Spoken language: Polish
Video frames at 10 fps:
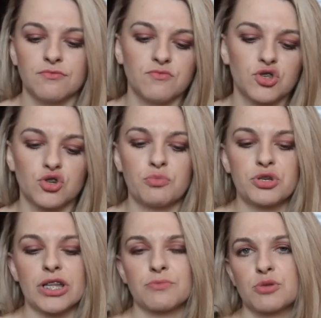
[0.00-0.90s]
Wiecie,
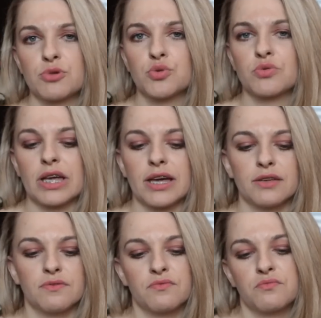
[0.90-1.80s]
obcinam sobie
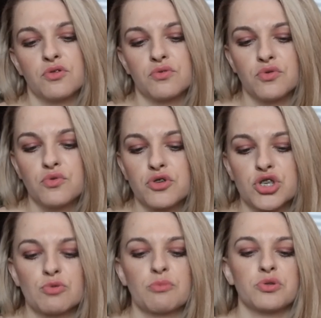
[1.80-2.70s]
tutaj, do góry
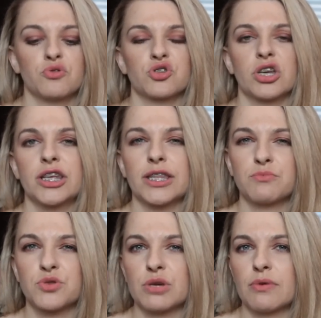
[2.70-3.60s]
sobie podnoszę ile
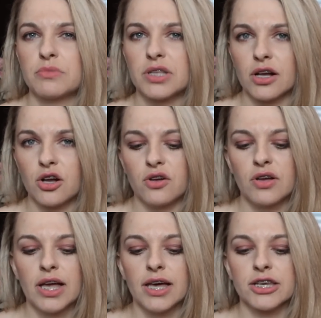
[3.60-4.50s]
tam trzeba potrzeba mi tego.